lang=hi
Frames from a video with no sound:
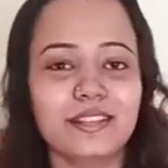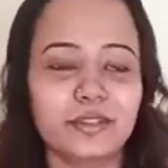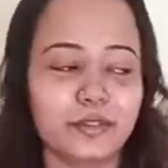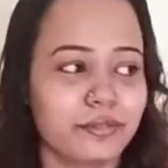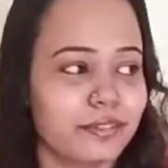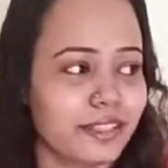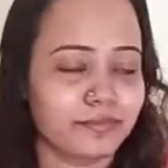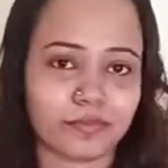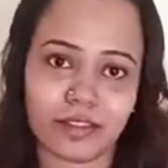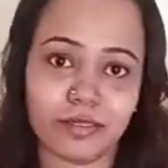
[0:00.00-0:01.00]
तो
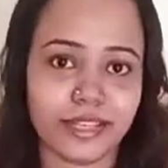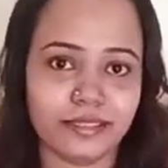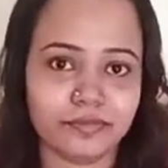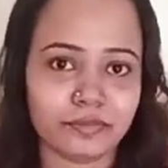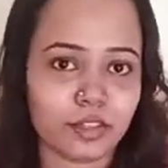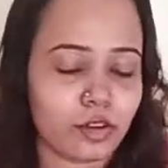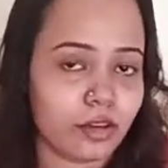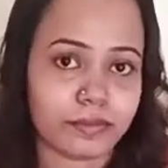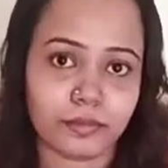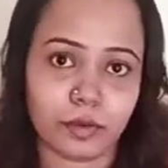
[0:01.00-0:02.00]
फिर वो एक
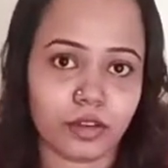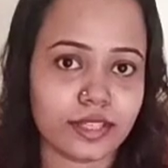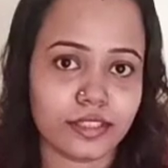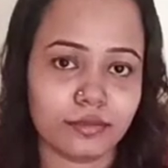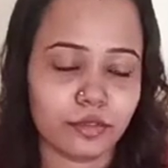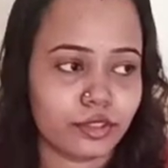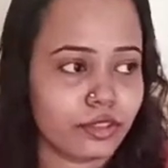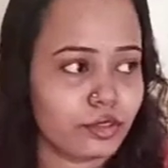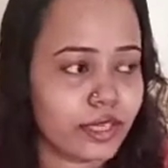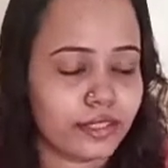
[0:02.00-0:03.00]
सौरभ का बहुत ज़्यादा मुस्लिम
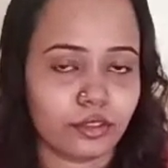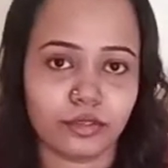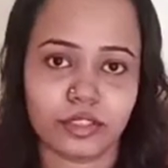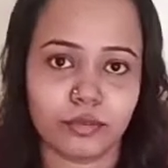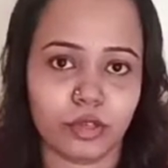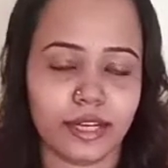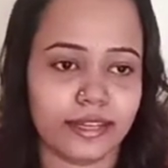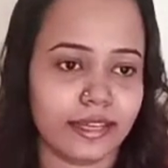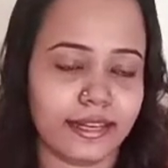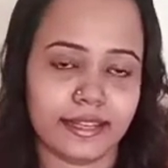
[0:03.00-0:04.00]
हो रहा था तो उसने बोला
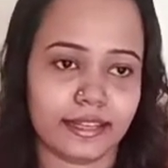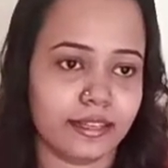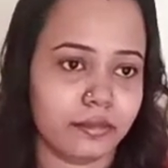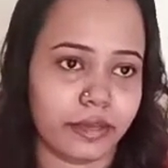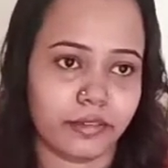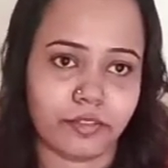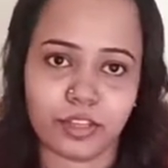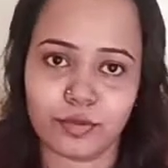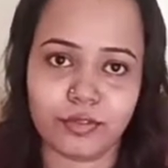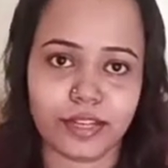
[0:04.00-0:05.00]
कि अरे नहीं मैं
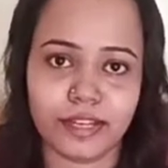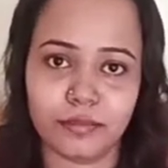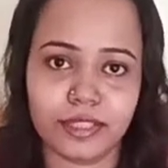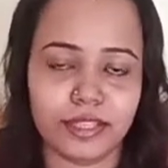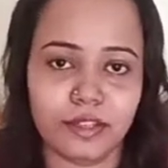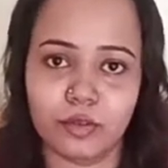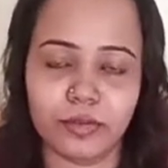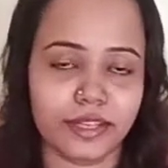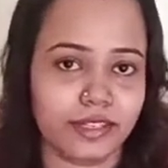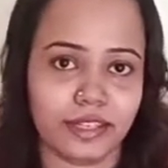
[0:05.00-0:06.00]
फेसबुक वगैरह में देख रही हूँ
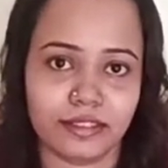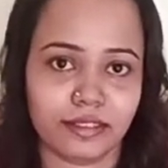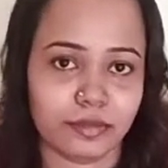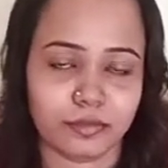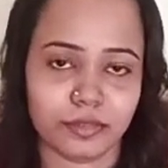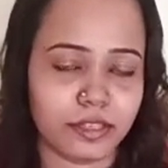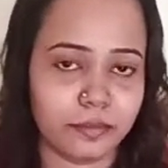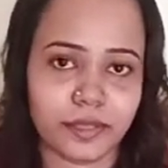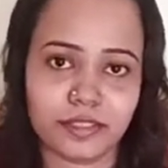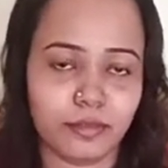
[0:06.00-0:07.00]
मेरे रिलेटिव घर
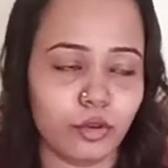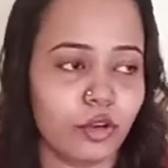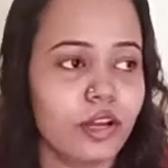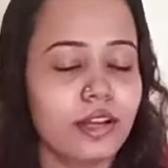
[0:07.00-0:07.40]
पे सब लोग